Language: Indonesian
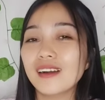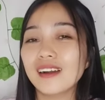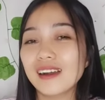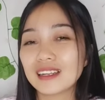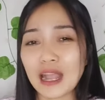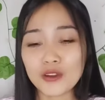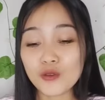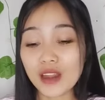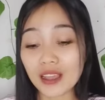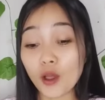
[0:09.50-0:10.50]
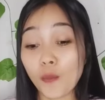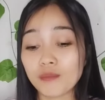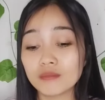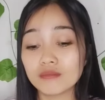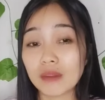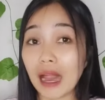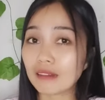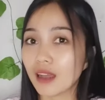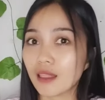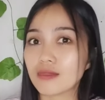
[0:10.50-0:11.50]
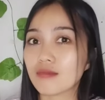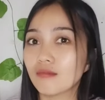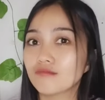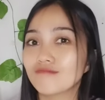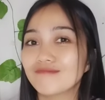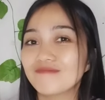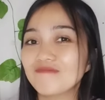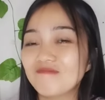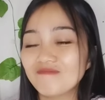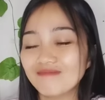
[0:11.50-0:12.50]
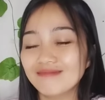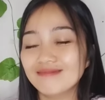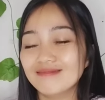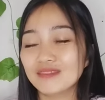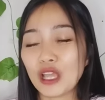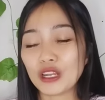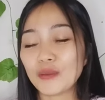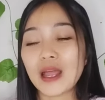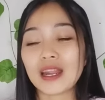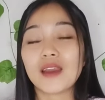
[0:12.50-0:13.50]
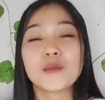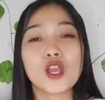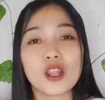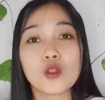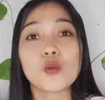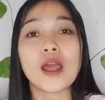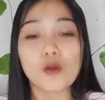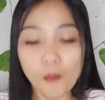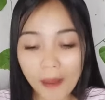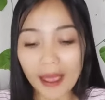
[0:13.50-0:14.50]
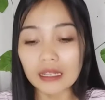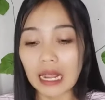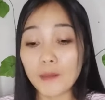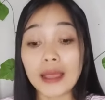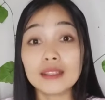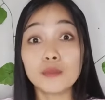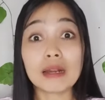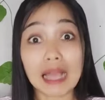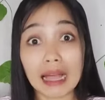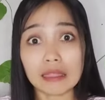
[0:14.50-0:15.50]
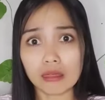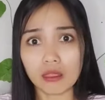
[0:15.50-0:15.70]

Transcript: enggak diundangnya yang berangkat ini ki marah bingung no tuan rumah nambahi berkat